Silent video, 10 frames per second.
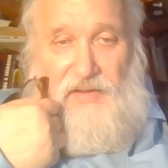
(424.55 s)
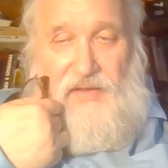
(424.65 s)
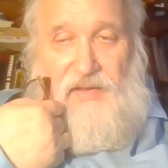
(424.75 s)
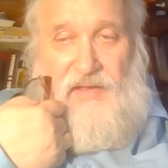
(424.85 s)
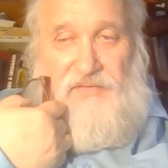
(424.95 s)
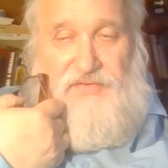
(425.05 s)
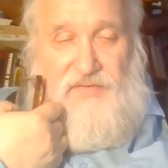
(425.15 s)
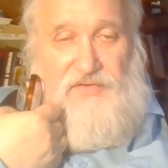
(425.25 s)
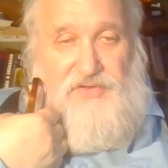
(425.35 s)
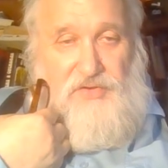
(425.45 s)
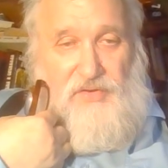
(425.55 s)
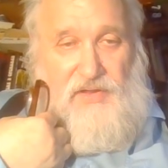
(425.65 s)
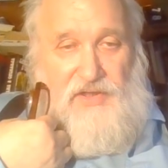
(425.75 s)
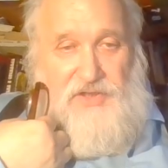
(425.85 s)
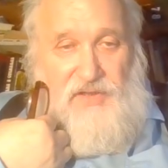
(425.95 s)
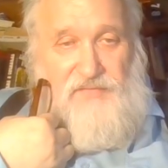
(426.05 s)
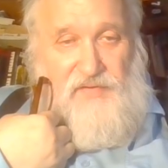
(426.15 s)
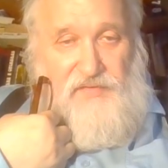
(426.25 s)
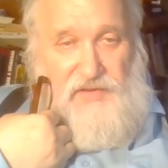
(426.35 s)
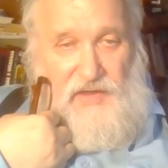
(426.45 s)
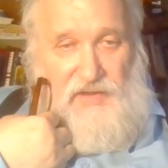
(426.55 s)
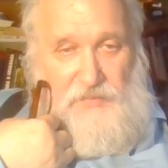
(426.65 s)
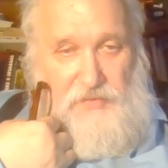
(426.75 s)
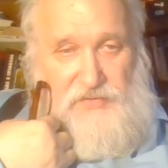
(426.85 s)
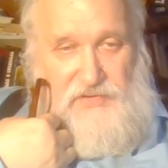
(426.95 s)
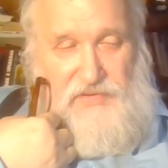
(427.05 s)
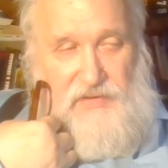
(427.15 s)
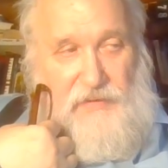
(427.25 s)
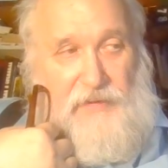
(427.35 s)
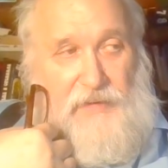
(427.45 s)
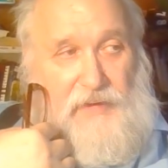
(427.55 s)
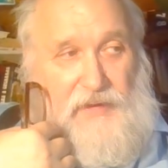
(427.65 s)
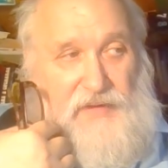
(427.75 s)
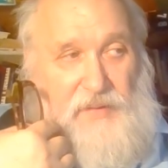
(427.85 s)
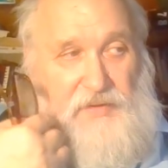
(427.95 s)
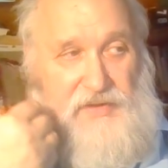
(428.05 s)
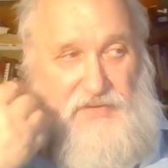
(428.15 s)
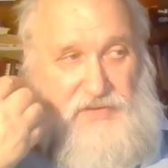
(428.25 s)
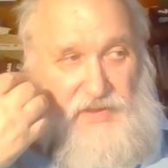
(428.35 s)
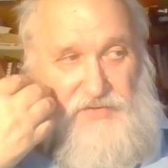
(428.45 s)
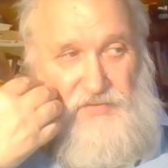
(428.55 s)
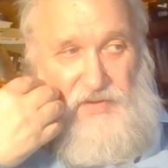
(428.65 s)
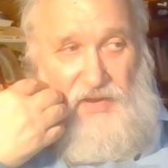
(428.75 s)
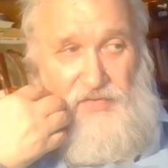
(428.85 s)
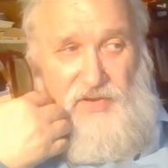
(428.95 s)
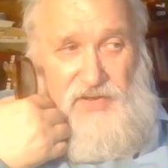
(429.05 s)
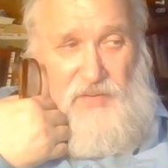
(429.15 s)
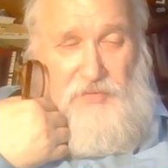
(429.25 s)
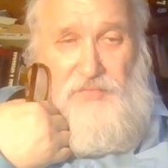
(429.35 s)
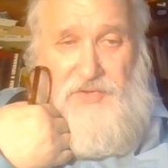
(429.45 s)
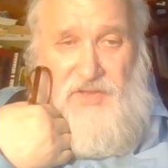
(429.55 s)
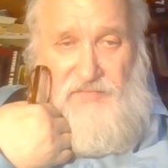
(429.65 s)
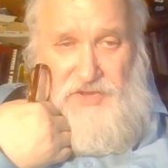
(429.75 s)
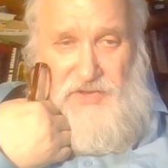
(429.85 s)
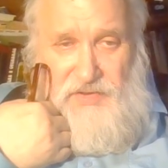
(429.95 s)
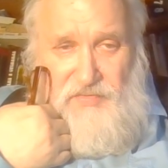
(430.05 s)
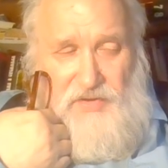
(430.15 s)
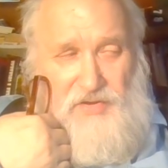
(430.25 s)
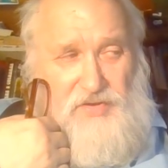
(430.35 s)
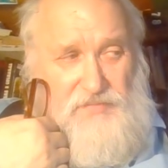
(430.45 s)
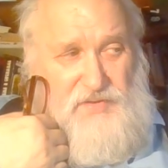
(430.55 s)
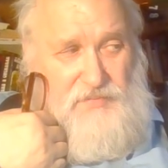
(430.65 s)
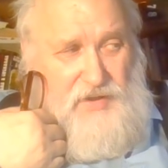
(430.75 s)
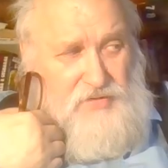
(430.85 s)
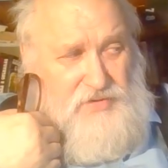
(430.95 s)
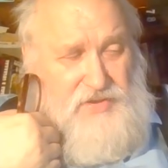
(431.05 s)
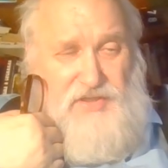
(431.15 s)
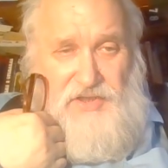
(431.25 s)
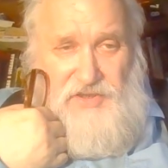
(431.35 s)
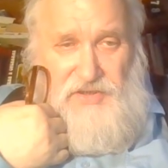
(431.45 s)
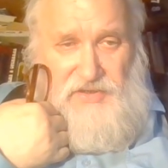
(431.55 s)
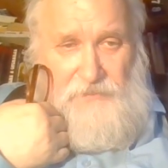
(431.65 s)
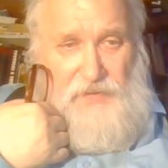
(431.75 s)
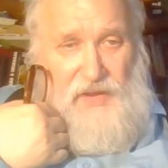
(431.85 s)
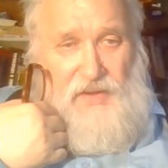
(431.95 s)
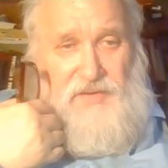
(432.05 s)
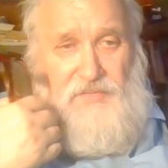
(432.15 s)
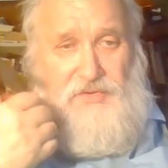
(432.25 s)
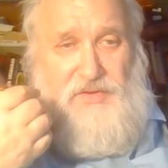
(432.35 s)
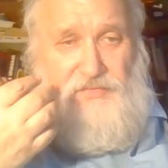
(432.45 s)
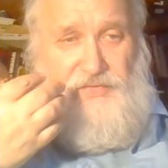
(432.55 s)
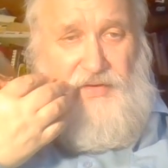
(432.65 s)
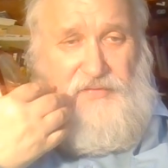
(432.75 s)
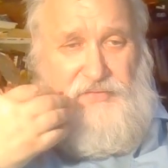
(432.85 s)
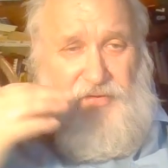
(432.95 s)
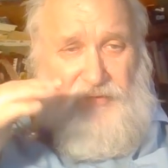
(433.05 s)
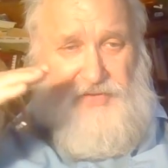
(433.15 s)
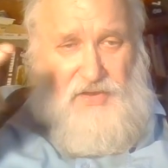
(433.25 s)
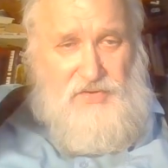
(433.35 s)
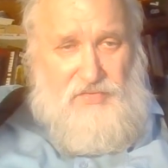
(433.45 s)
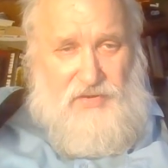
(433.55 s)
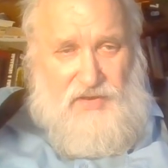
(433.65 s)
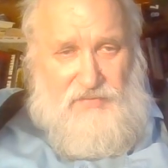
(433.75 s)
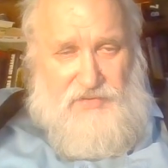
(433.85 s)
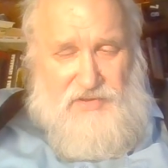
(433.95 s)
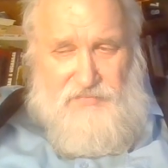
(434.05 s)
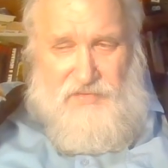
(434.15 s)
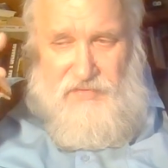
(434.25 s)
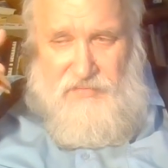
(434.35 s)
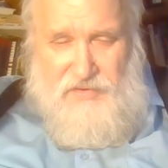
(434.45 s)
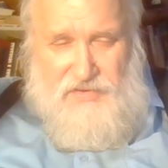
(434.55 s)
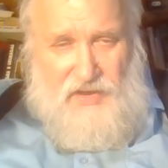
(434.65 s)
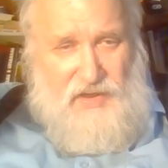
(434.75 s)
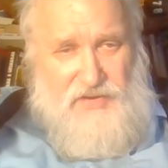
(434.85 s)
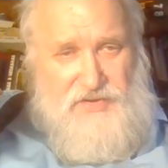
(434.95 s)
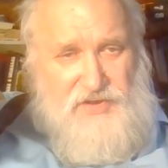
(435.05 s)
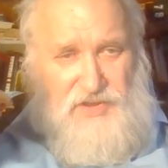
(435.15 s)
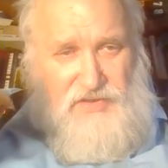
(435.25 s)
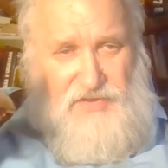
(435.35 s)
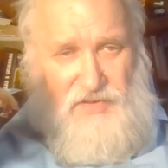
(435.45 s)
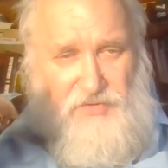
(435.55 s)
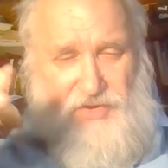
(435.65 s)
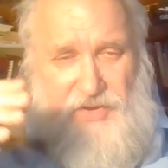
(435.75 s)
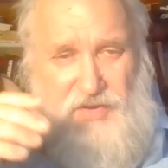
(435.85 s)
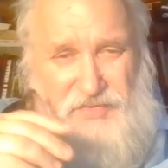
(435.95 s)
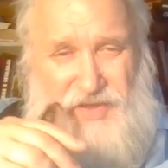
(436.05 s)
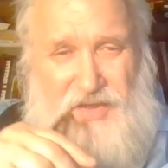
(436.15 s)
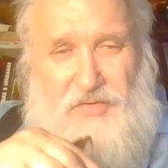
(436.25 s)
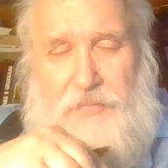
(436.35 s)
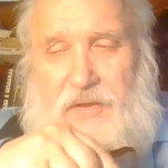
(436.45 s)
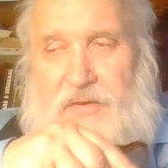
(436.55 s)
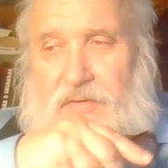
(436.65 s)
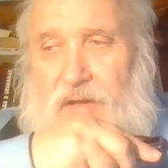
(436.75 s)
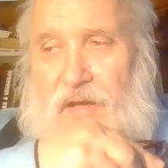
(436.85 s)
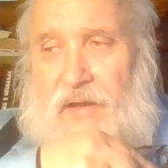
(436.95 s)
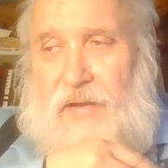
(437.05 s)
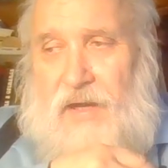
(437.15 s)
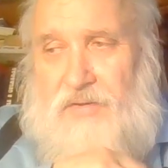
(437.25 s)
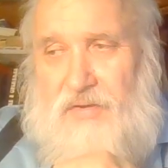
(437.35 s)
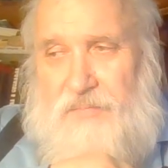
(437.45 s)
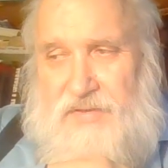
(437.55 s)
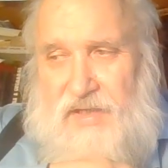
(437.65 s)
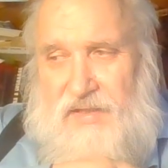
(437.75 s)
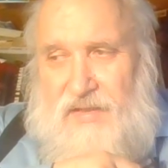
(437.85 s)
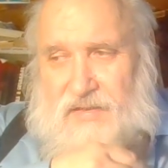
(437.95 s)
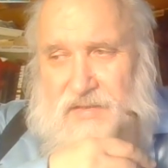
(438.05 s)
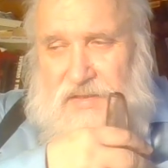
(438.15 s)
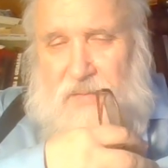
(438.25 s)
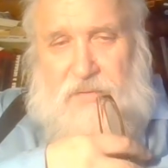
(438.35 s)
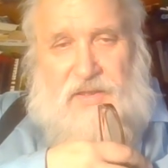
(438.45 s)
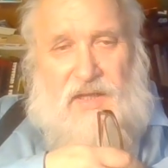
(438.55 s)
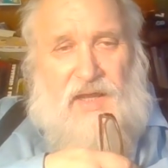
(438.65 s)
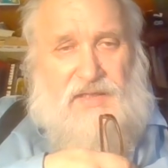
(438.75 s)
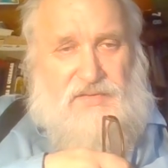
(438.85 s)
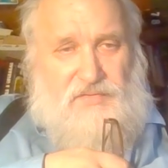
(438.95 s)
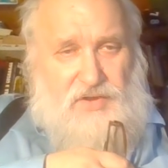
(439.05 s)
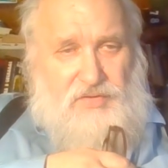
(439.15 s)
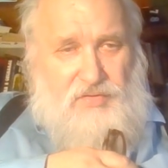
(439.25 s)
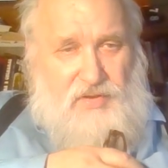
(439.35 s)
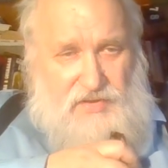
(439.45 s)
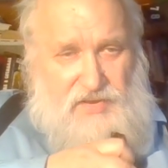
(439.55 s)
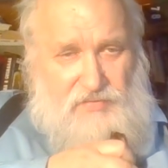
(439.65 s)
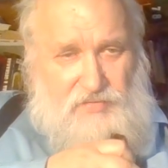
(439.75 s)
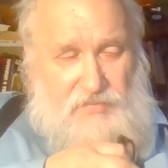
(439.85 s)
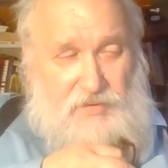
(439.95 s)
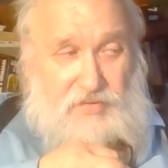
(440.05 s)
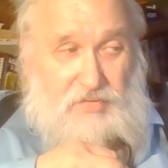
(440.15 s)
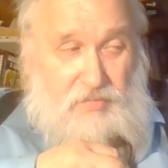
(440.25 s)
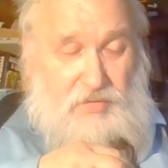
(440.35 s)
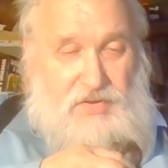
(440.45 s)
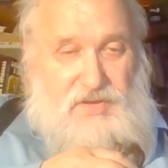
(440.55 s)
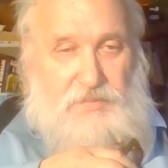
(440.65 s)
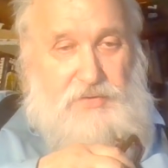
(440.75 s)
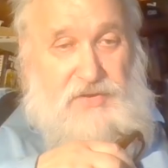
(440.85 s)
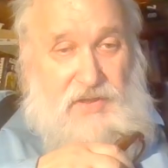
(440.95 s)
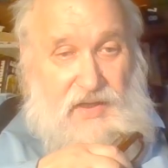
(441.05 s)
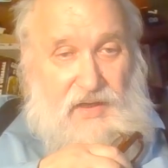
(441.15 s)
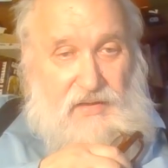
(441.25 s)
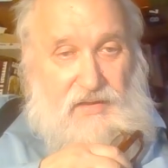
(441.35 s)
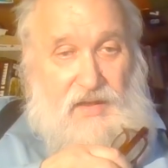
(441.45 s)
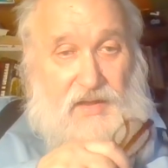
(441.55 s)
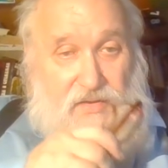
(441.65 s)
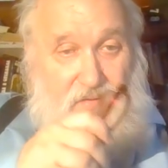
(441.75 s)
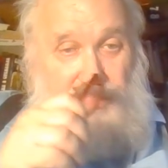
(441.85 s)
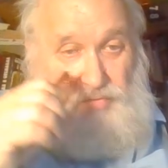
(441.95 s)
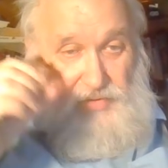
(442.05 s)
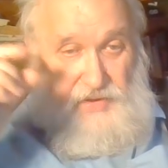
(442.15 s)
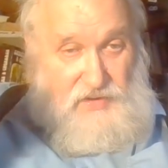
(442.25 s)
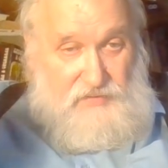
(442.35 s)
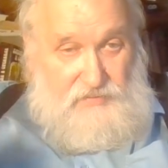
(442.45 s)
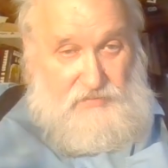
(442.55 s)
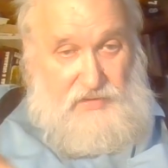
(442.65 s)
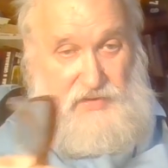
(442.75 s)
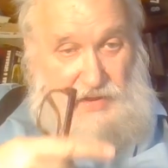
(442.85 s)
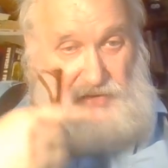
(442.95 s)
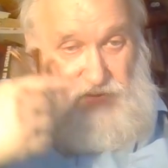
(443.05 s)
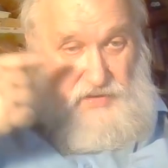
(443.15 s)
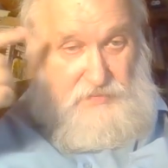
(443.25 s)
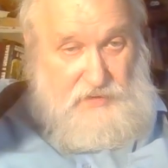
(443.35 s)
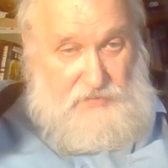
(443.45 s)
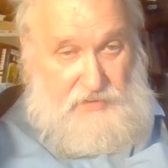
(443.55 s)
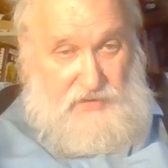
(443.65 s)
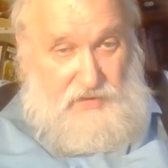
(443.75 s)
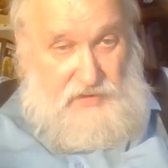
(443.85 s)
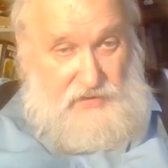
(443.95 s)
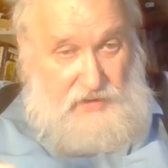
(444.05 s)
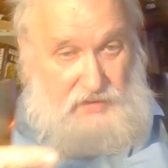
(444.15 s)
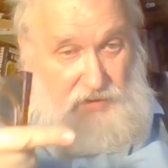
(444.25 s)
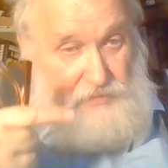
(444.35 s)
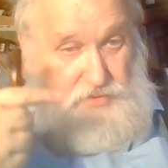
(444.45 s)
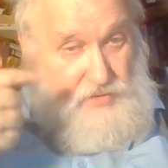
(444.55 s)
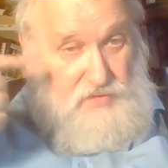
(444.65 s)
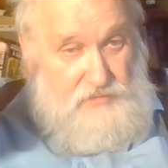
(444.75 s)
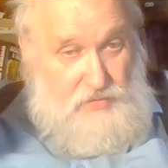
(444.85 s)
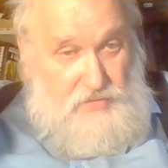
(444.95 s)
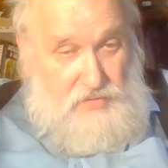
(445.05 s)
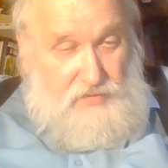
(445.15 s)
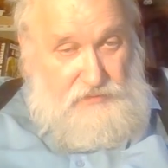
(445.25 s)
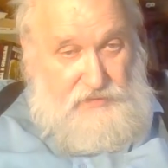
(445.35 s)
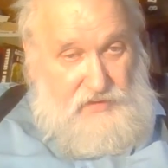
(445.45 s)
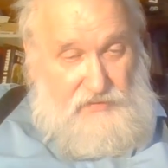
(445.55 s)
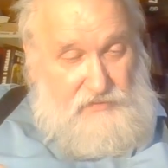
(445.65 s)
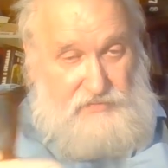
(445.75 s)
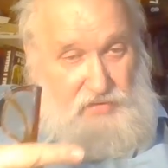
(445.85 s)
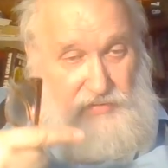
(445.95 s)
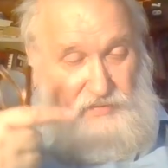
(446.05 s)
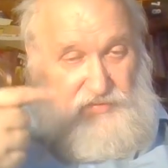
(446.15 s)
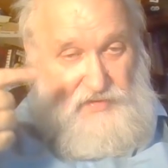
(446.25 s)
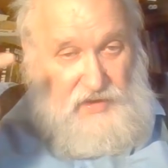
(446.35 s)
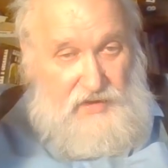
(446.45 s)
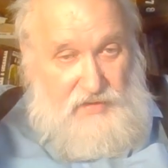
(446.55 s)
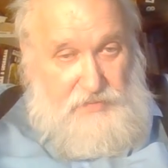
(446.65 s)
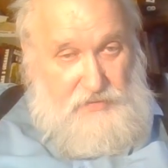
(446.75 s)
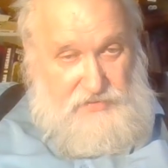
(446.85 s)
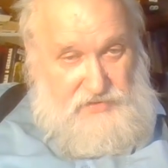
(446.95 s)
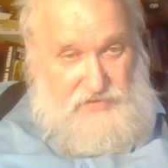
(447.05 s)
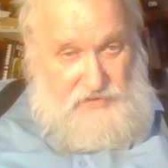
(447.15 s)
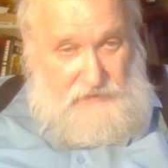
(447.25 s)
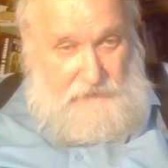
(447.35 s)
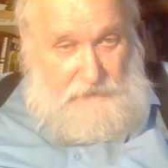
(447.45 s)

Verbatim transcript: Они все ведь строго лежат в экваториальной плоскости. И нам это рассказывают так. но «Ну, это обломочное вещество, оно там собралось и держится. Потому что в, во всех других вещ, местах оно держаться не может, оно обязательно упадет. Оно обязательно, так сказать, потеряет свою такую красивую орбиту. Ну, бог с ней, пусть теряет. Но тут она летает себе по орбите, летает. А почему это вдруг только в, только в экваториальной плоскости?